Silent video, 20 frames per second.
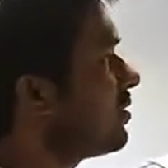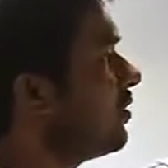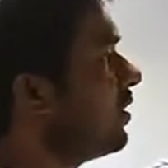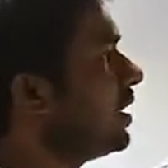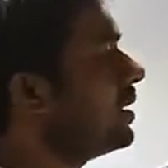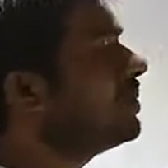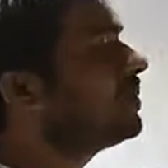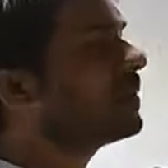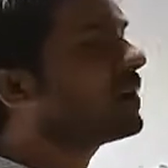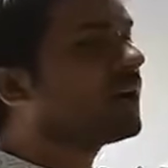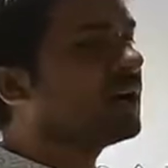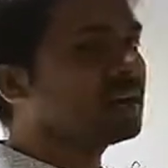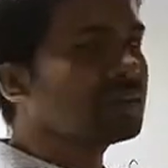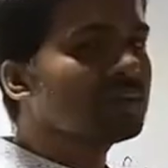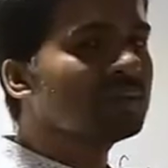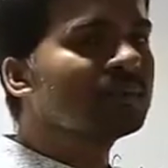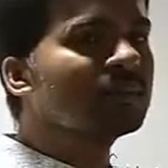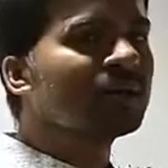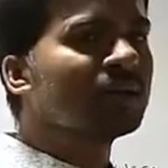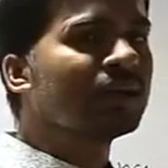को हम
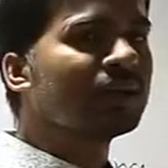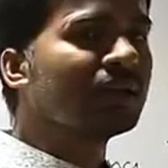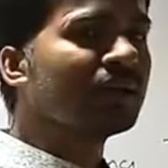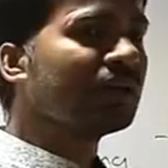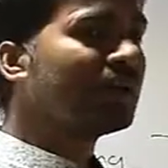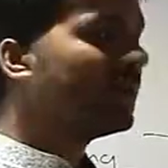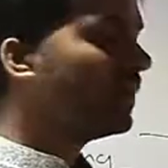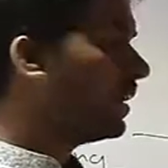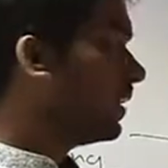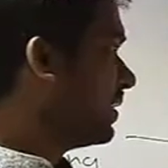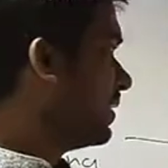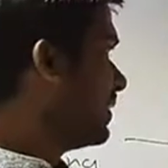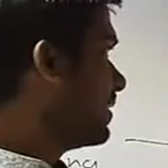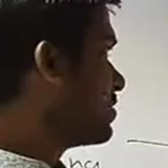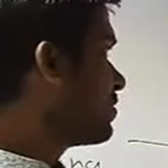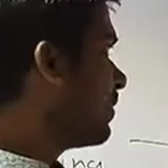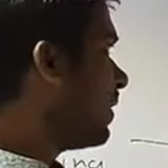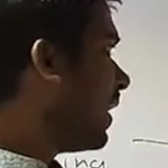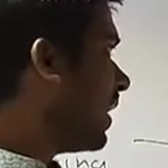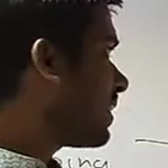ख़त्म करेंगे ये
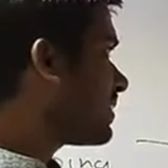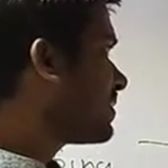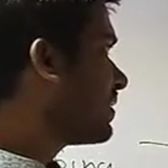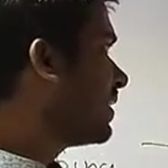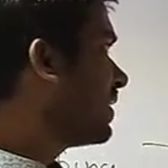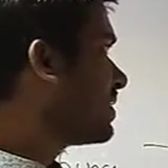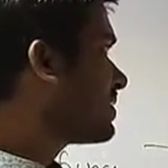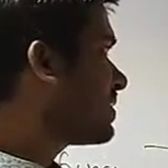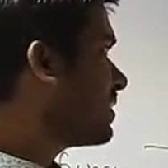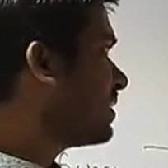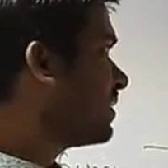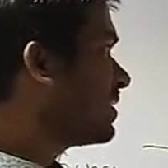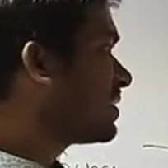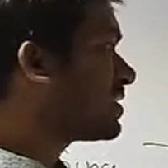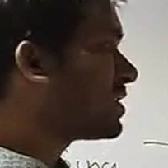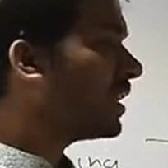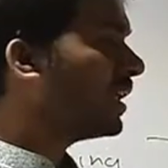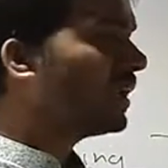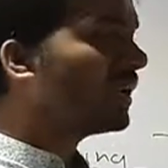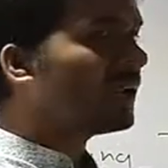जो ऑक्सीलेशन ये
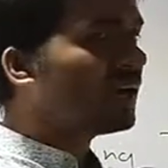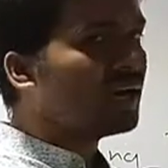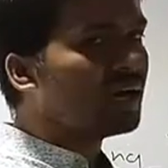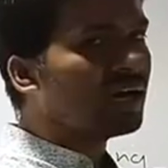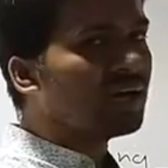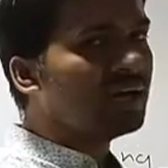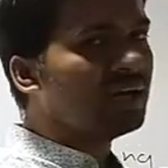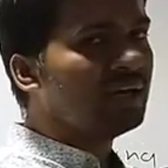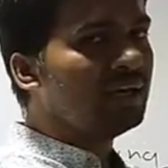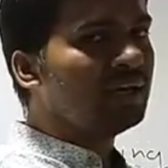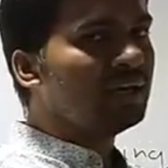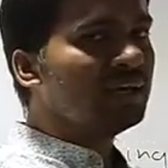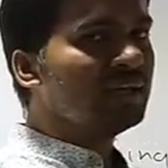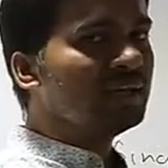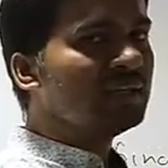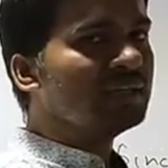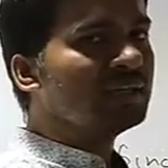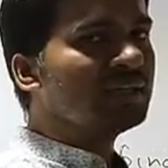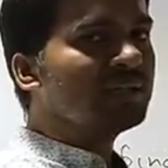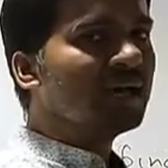चल रहा है
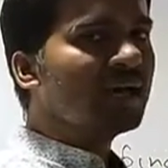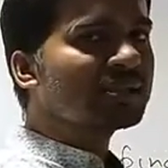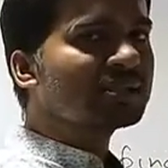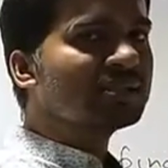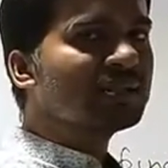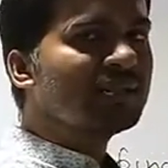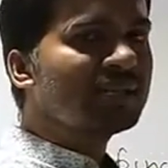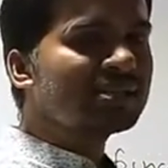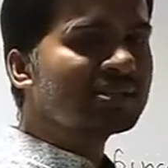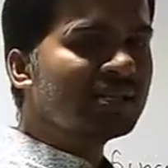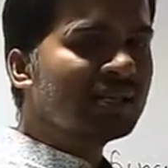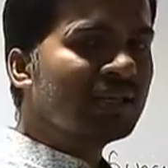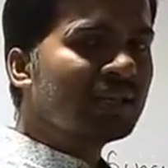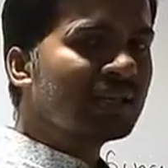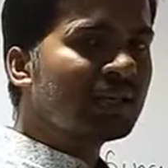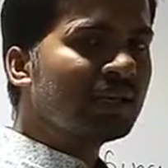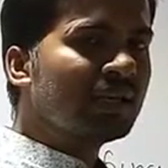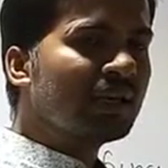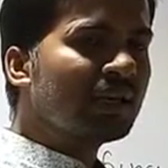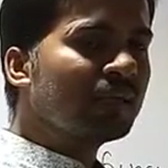ये ऑक्सीलेशन
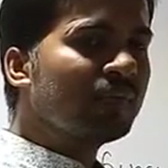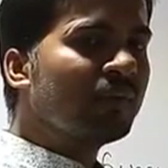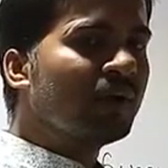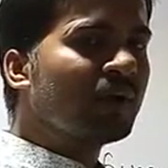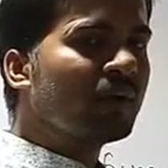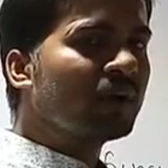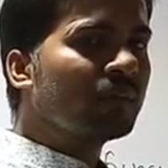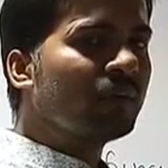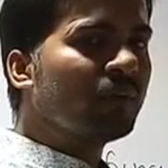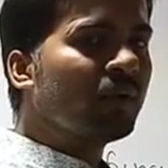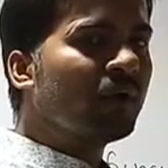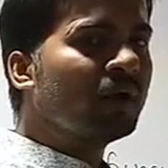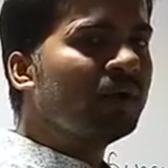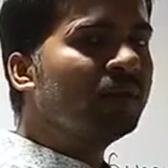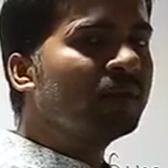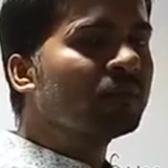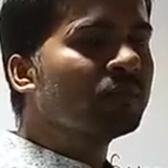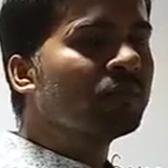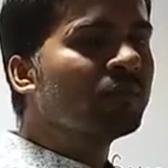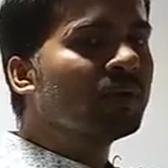लगभग
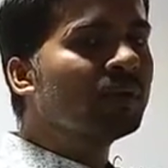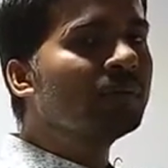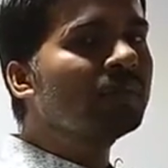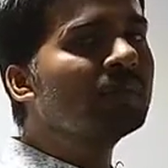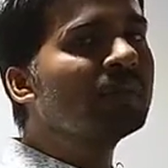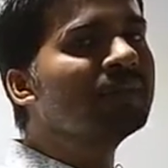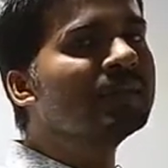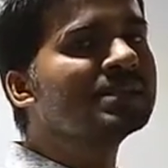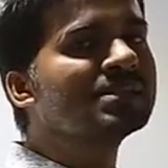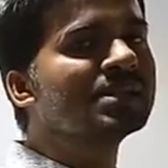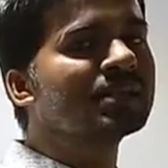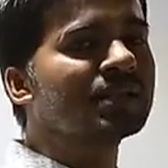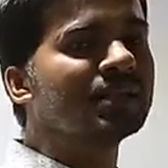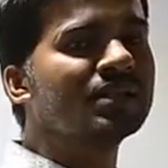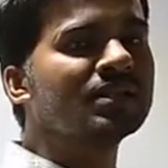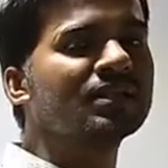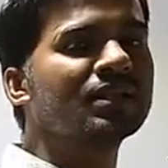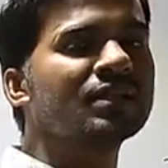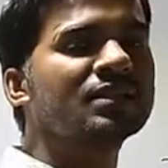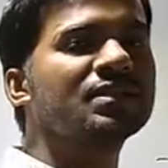0.1
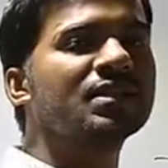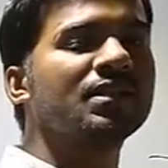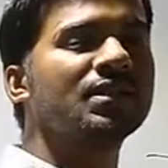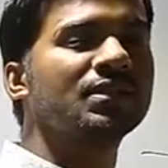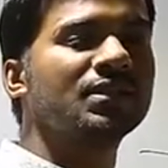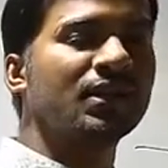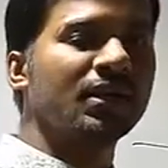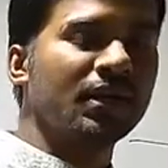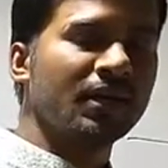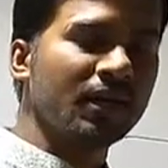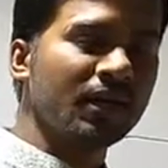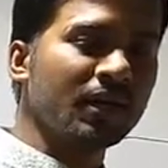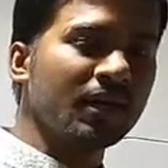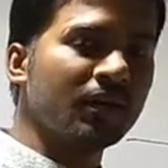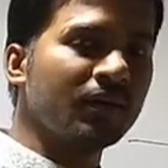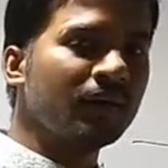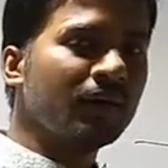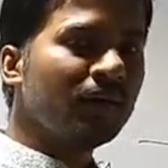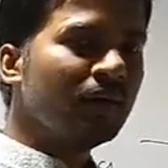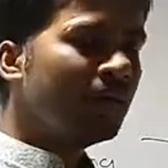सेकेंड तक चलता है
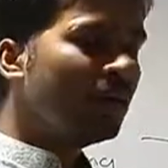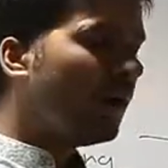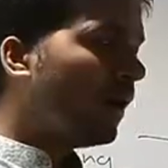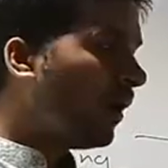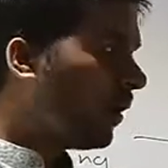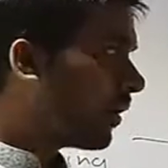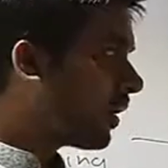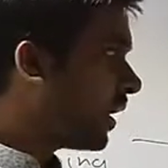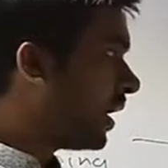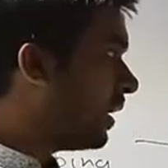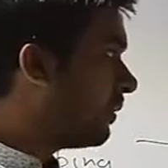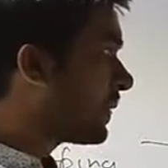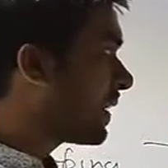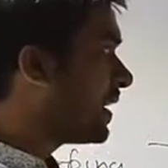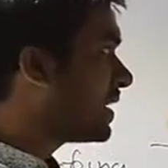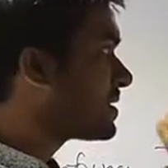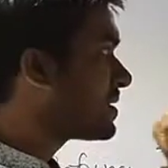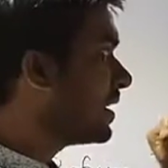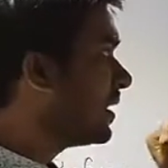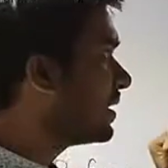और हम
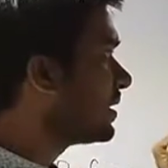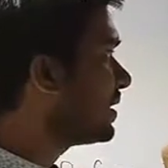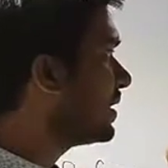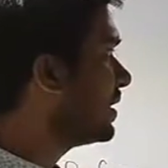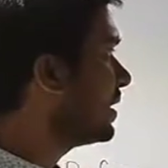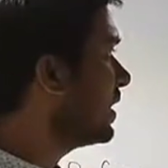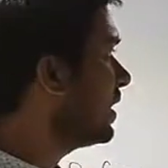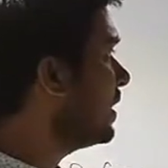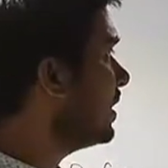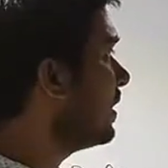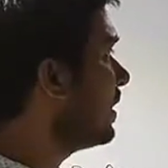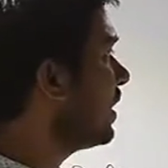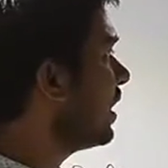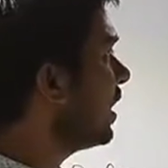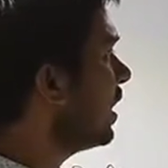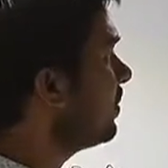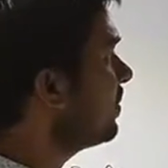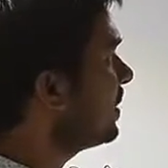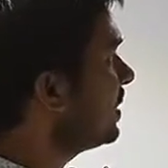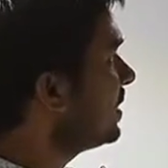क्या चाहते हैं
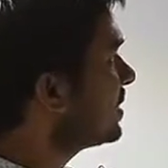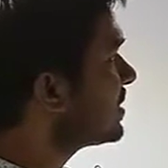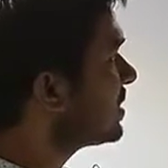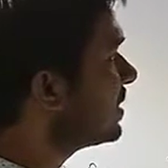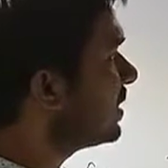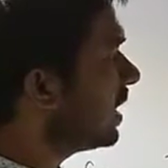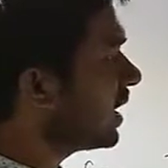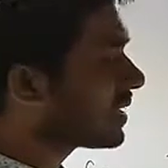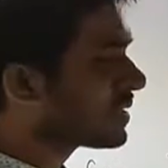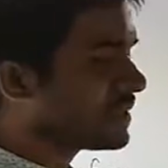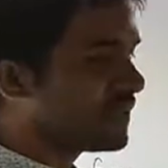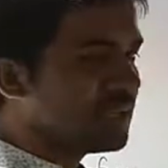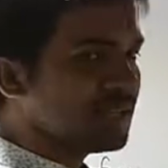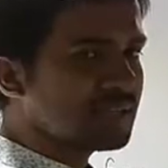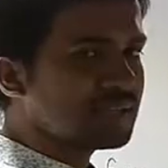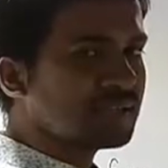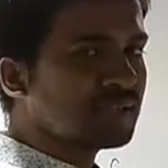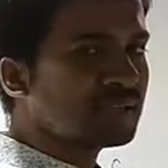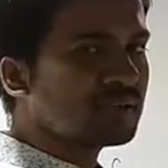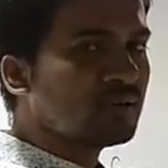हम इसी
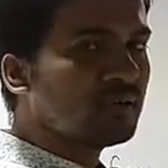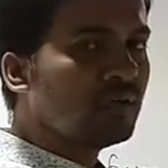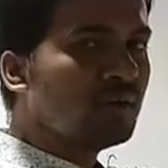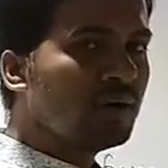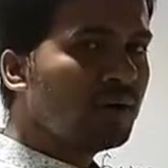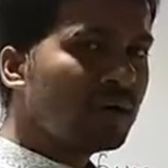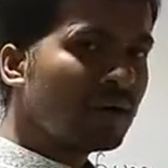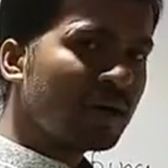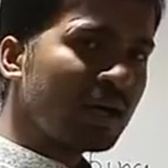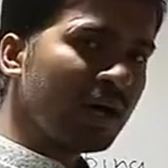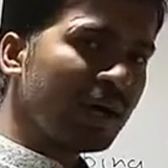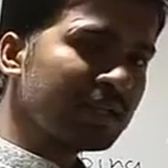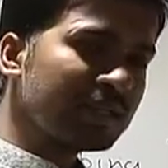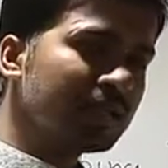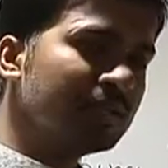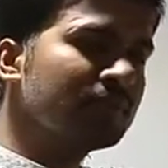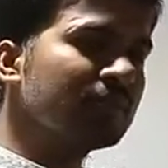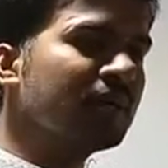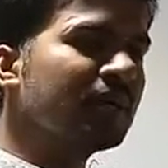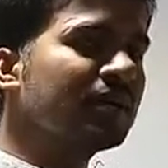ऑक्सीलेशन को
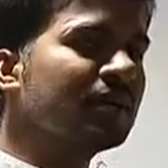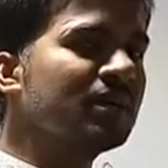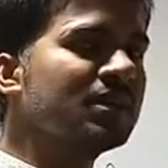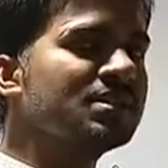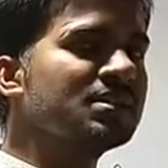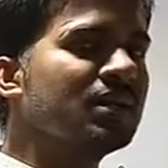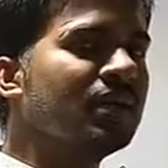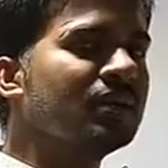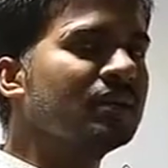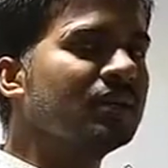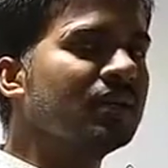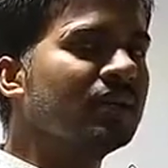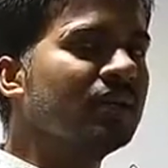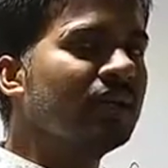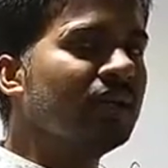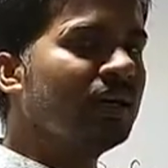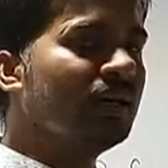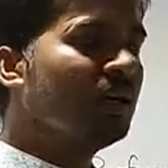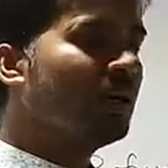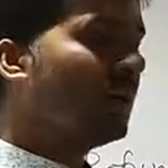ख़त्म करना चाहते
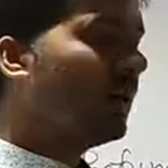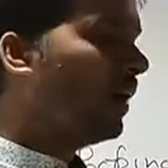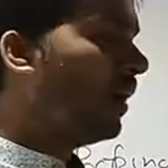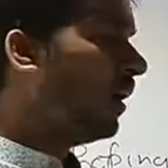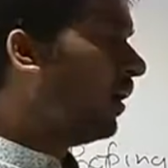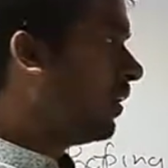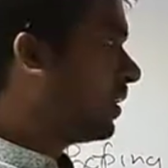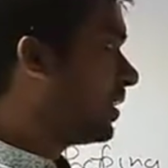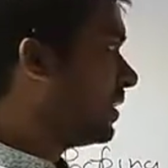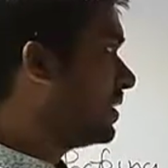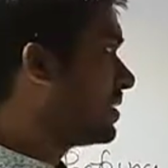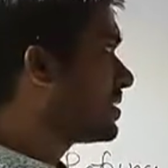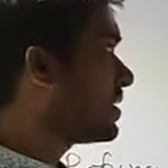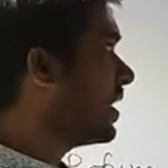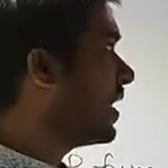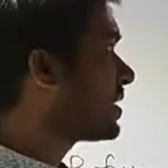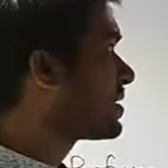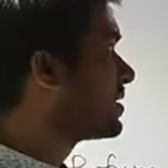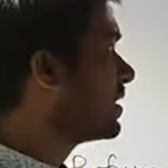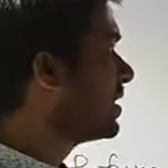हैं और इस
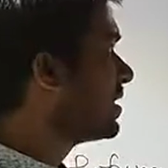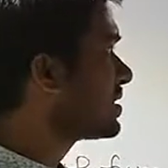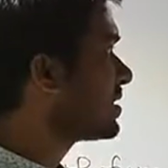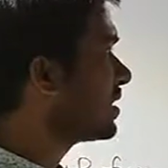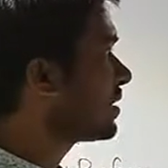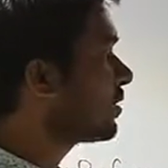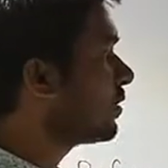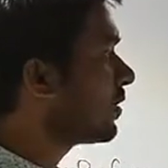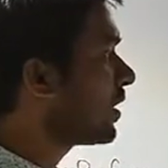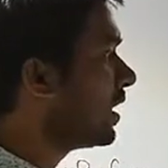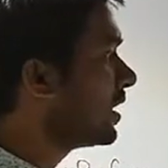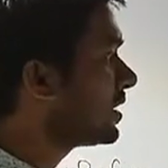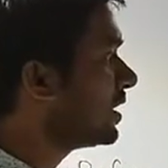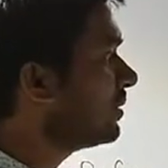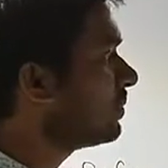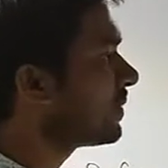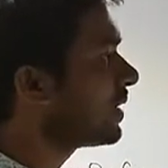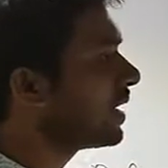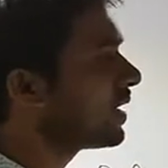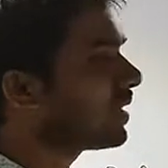ऑक्सीलेशन को
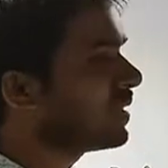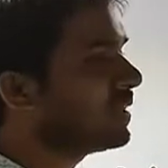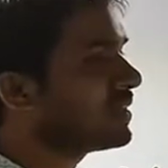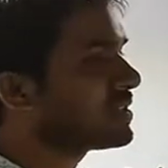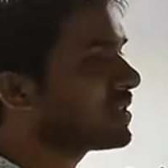ख़त्म करना